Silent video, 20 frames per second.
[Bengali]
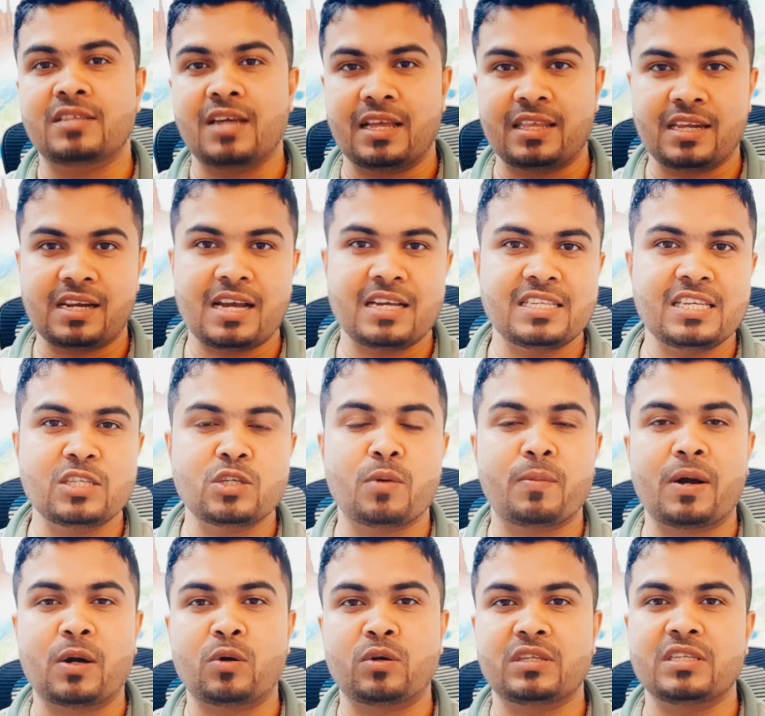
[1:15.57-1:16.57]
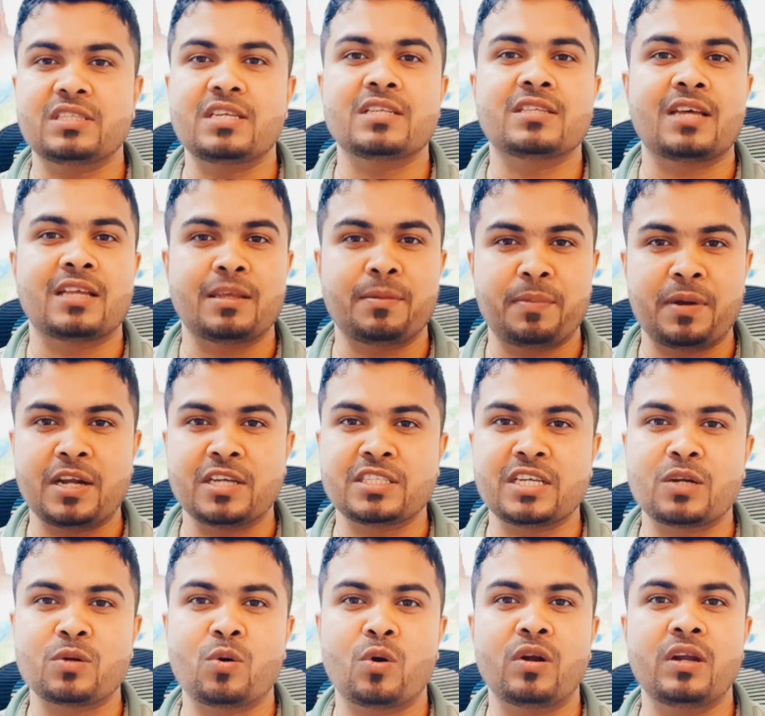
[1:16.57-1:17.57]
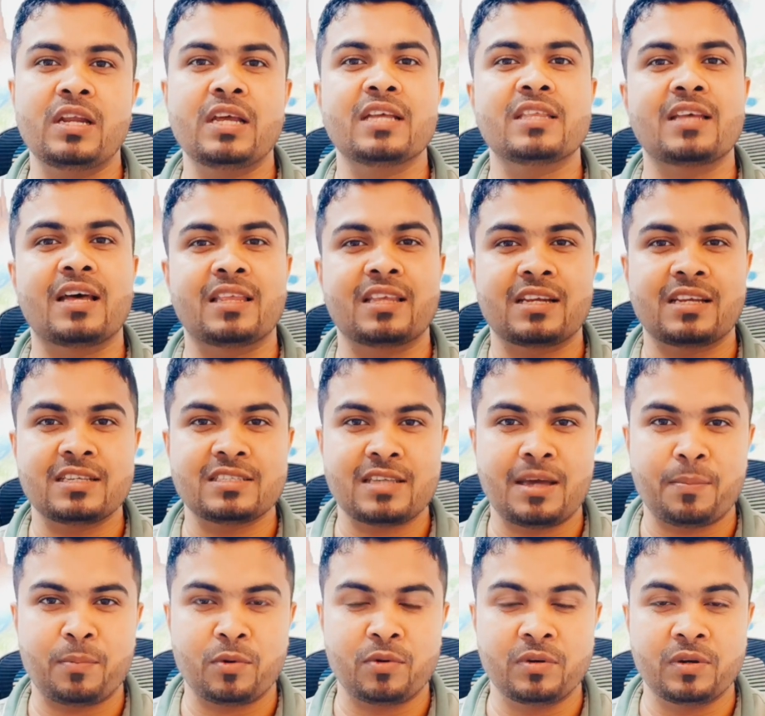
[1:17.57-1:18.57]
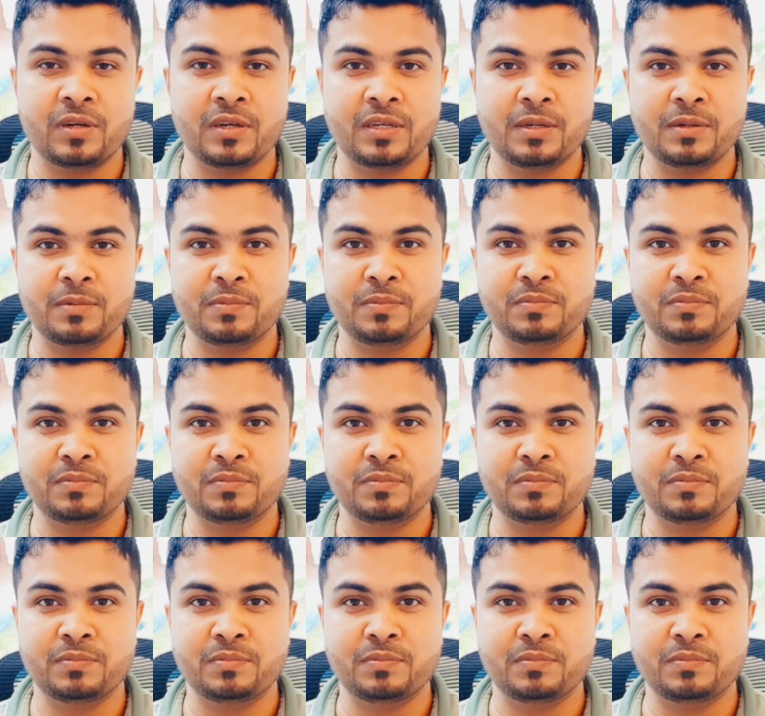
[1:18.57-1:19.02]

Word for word: যাদের কাছে জমা করতেছেন তাদের প্রেশান করলে তাদেরকে সাপো এই